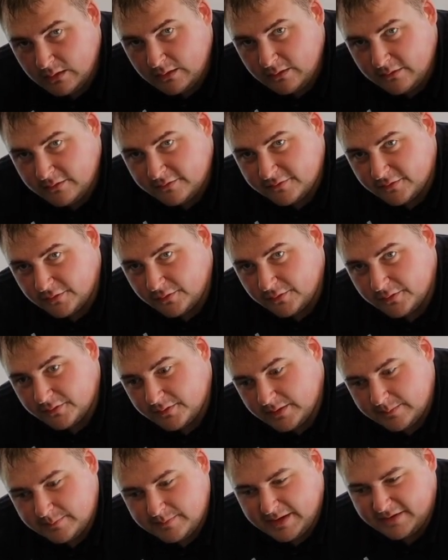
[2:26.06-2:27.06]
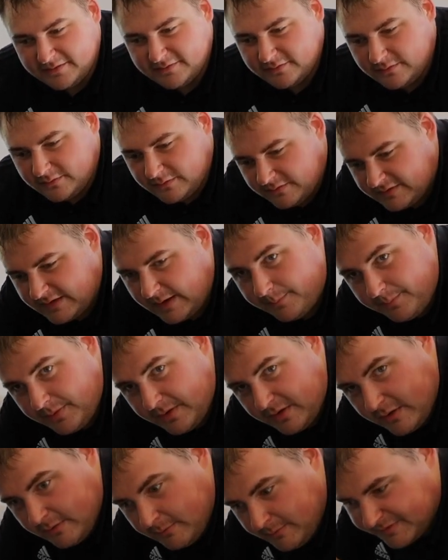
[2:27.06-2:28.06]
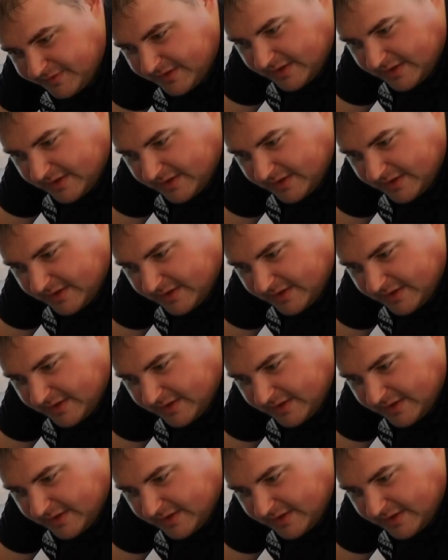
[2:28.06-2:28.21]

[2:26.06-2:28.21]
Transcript: So, im nächsten Step, Marcel,